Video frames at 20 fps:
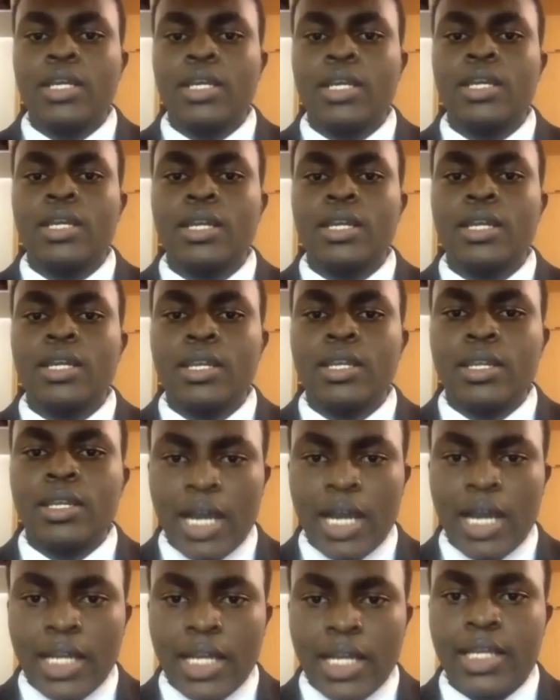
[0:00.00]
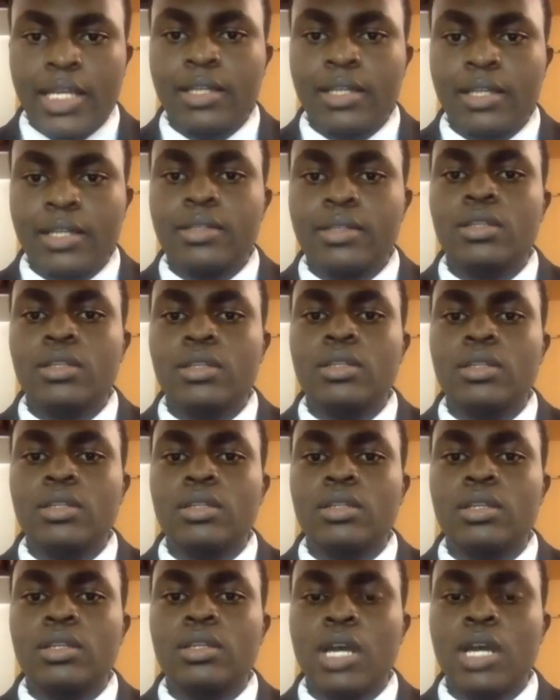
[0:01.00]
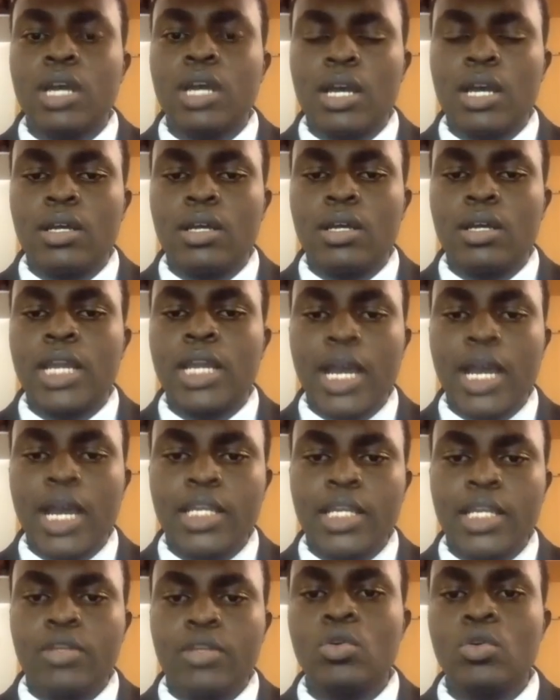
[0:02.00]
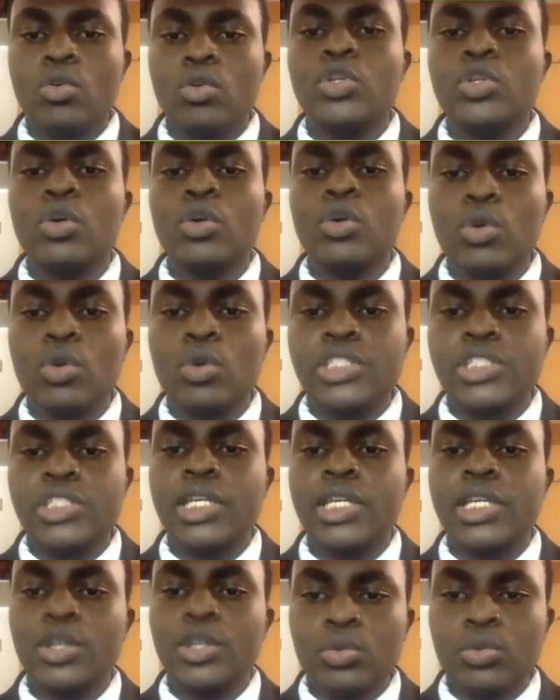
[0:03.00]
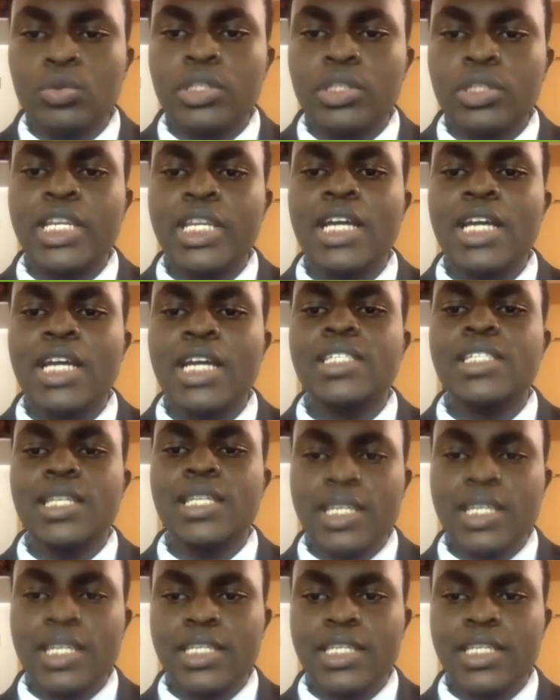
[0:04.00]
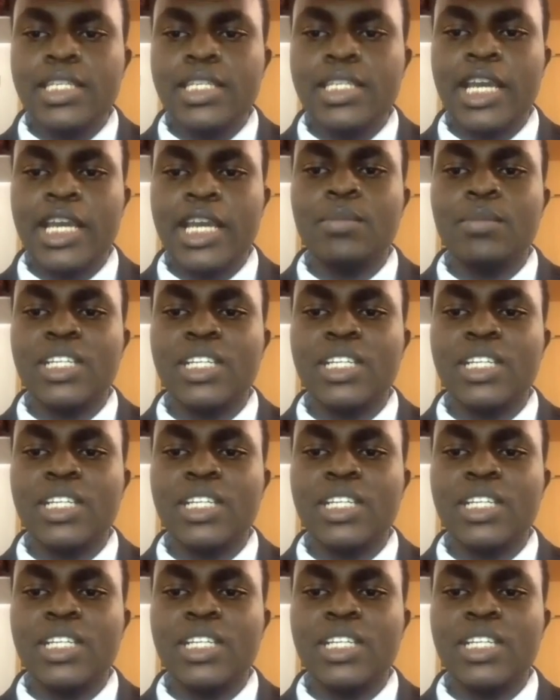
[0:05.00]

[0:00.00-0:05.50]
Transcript: 長年あ長年農業をしている男性に出会いました。